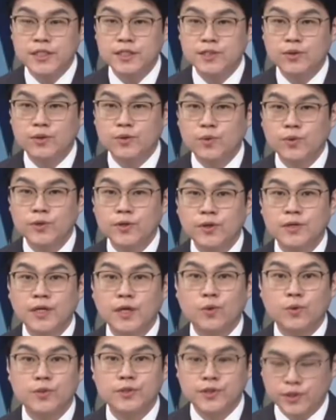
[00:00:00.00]
이천오
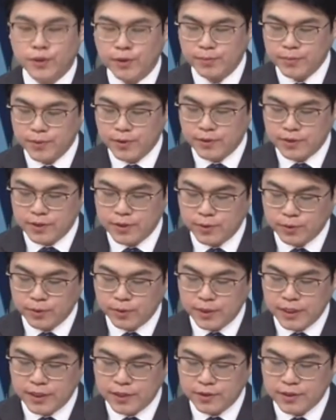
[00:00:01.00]
년의 고점 어, 그리고
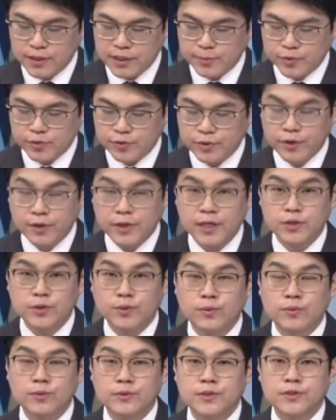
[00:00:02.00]
또 이천십구 년의
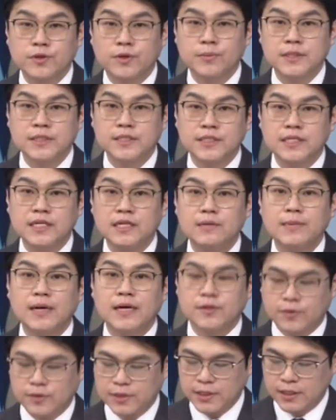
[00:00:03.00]
전고점인
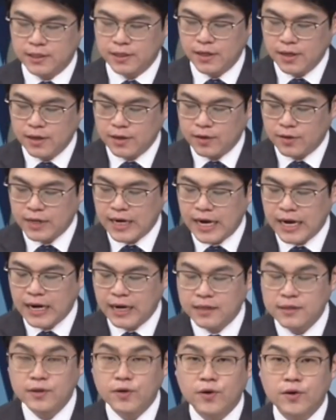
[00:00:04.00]
칠만 원을 어,
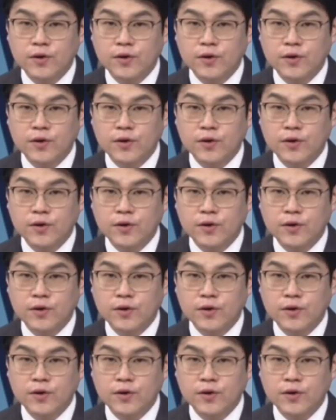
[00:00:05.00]
강한